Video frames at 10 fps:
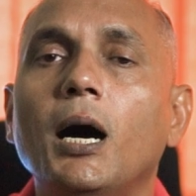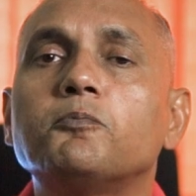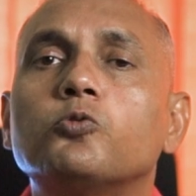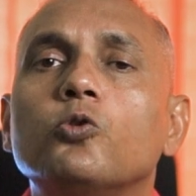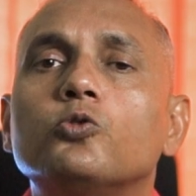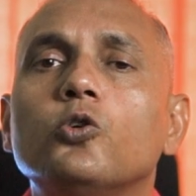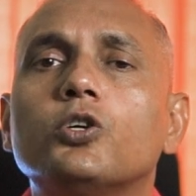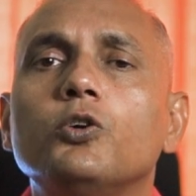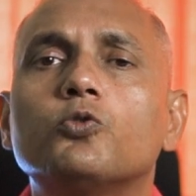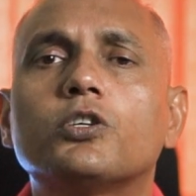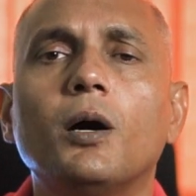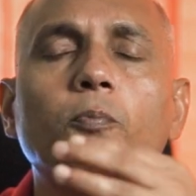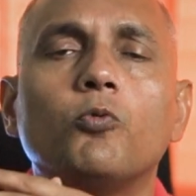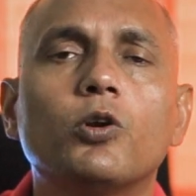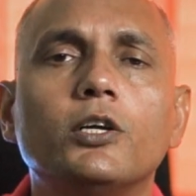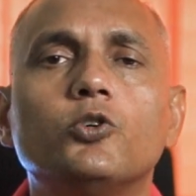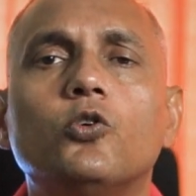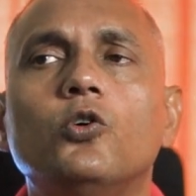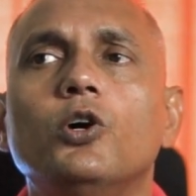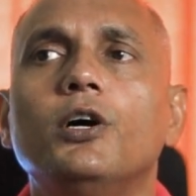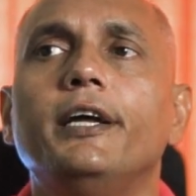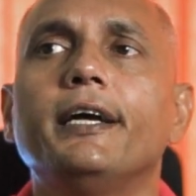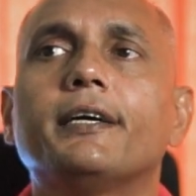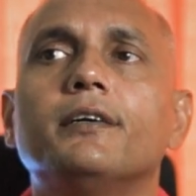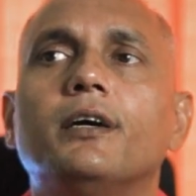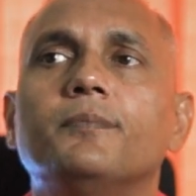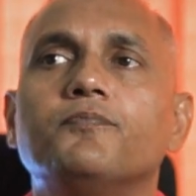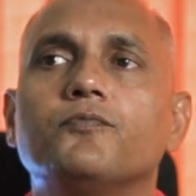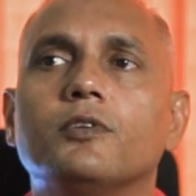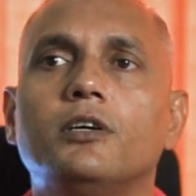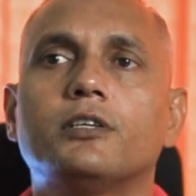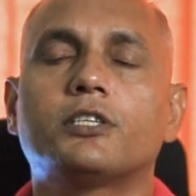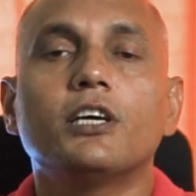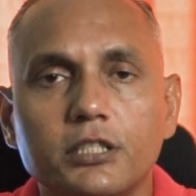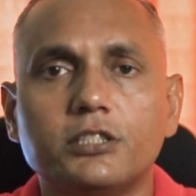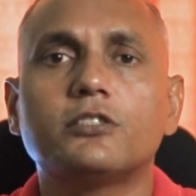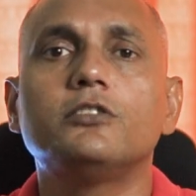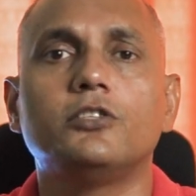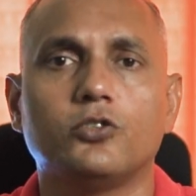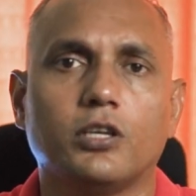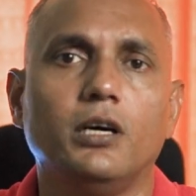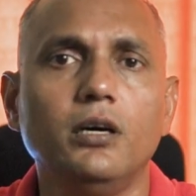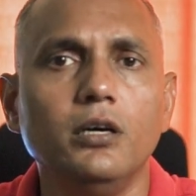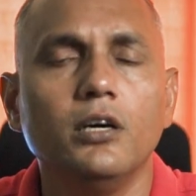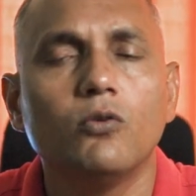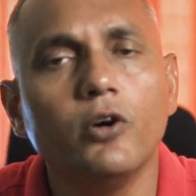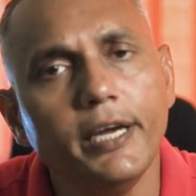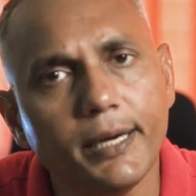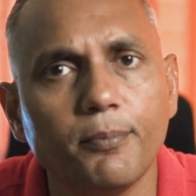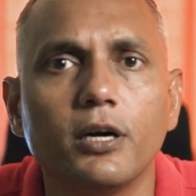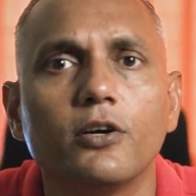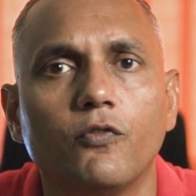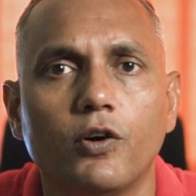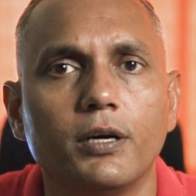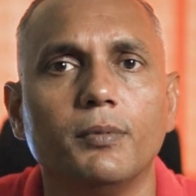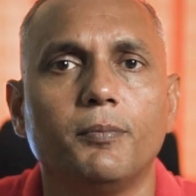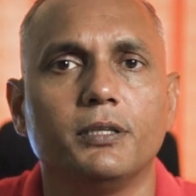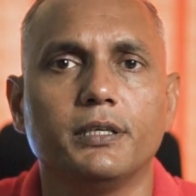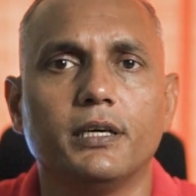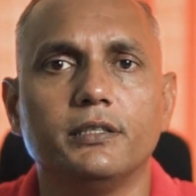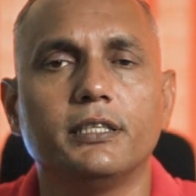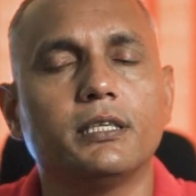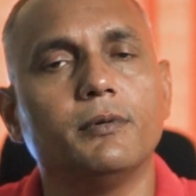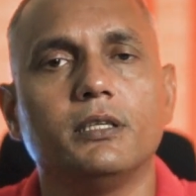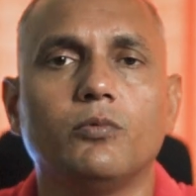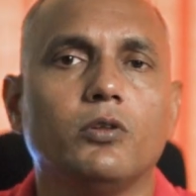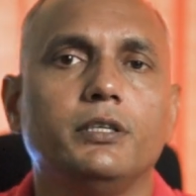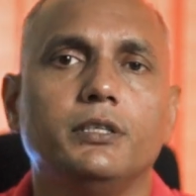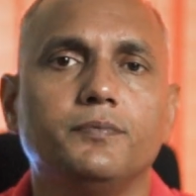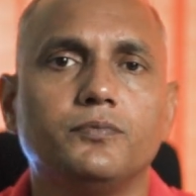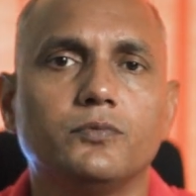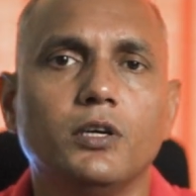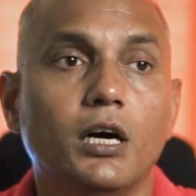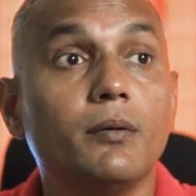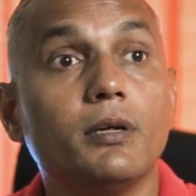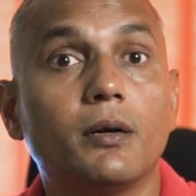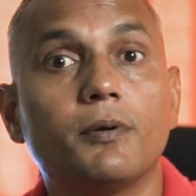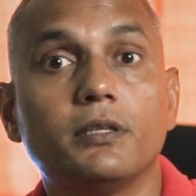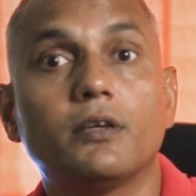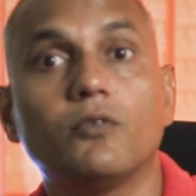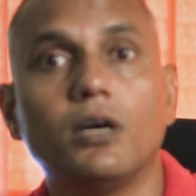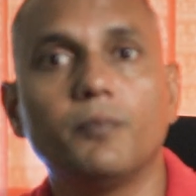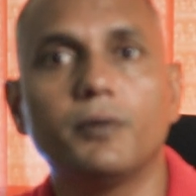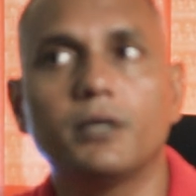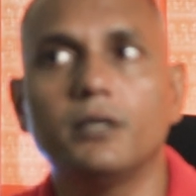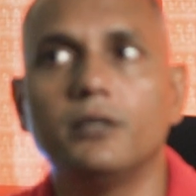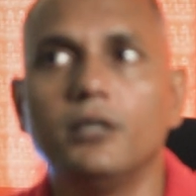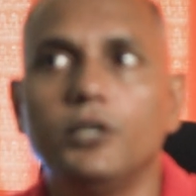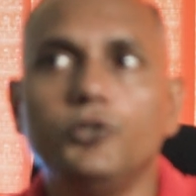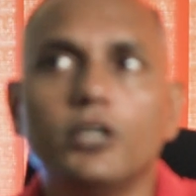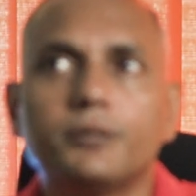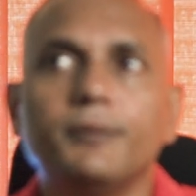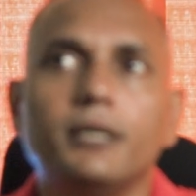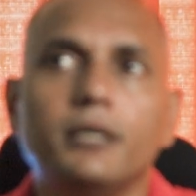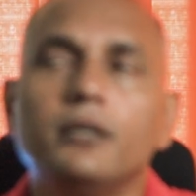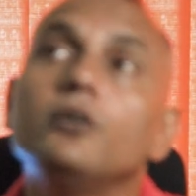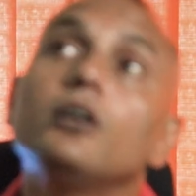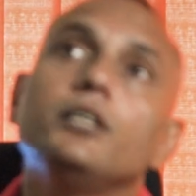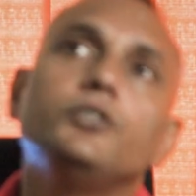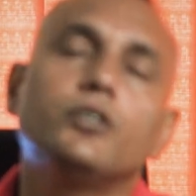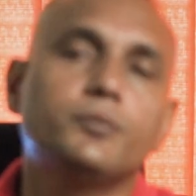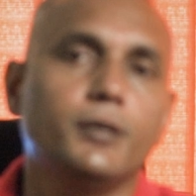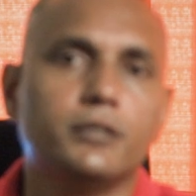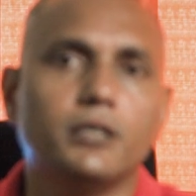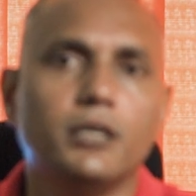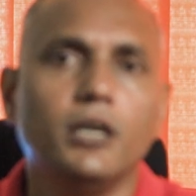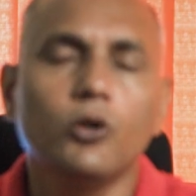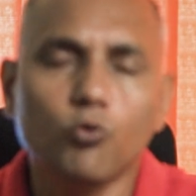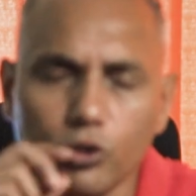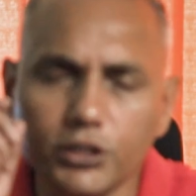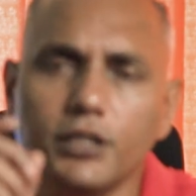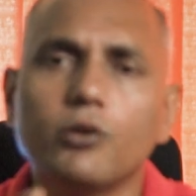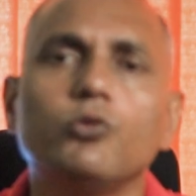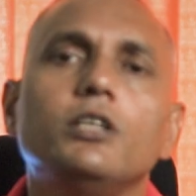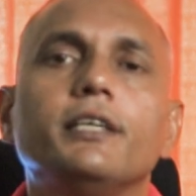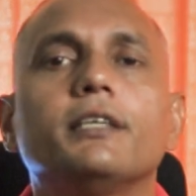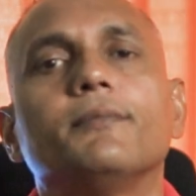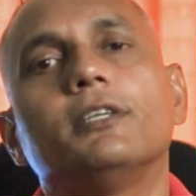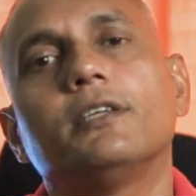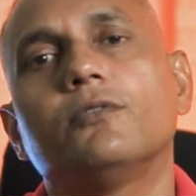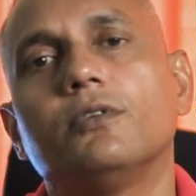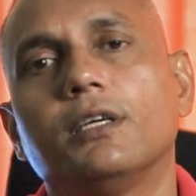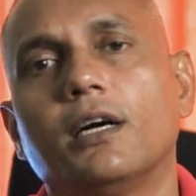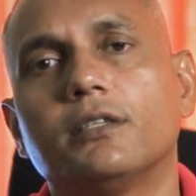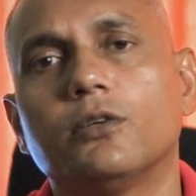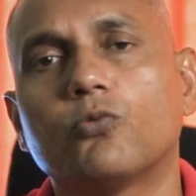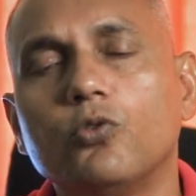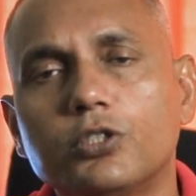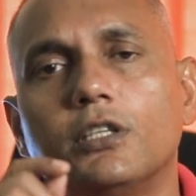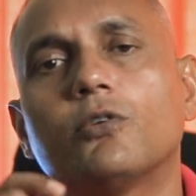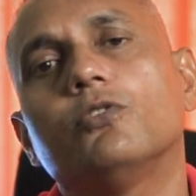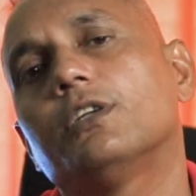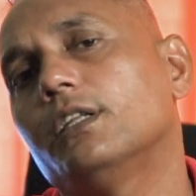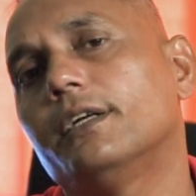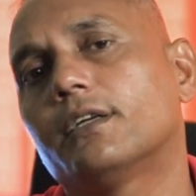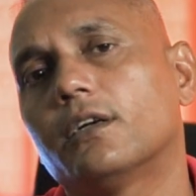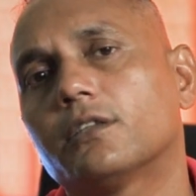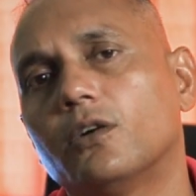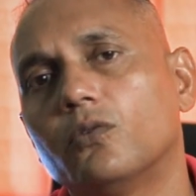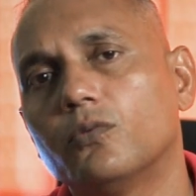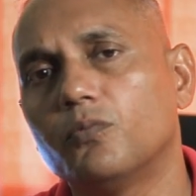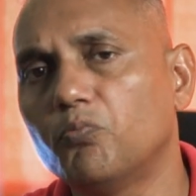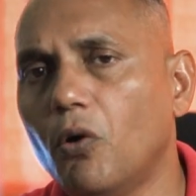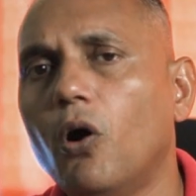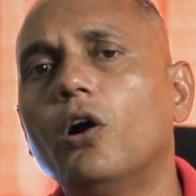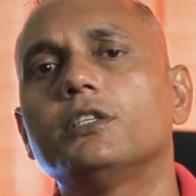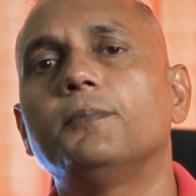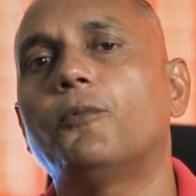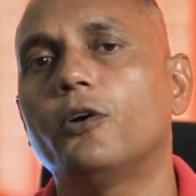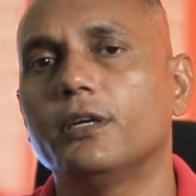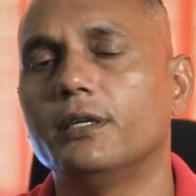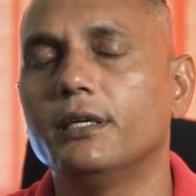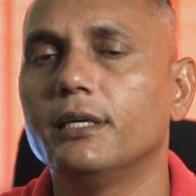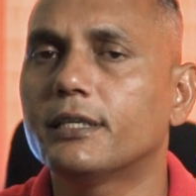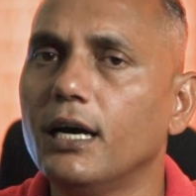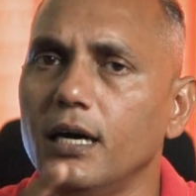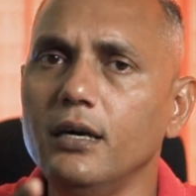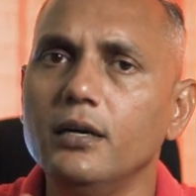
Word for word: आप सोचो कि उसका पूरा जो एक ट्रस्ट जो था वो एक वर्ड में बन गया जैसे मैंने बोला ये अरे मेरा ब्रदर वहां पर है यूएस में है अरे यूएस में ऐसा है कुछ ना कुछ लिंक मैं जरूर निकालता हूँ कुछ ना कुछ रिलेट करता हूँ बहुत इंपॉर्टेंट क्या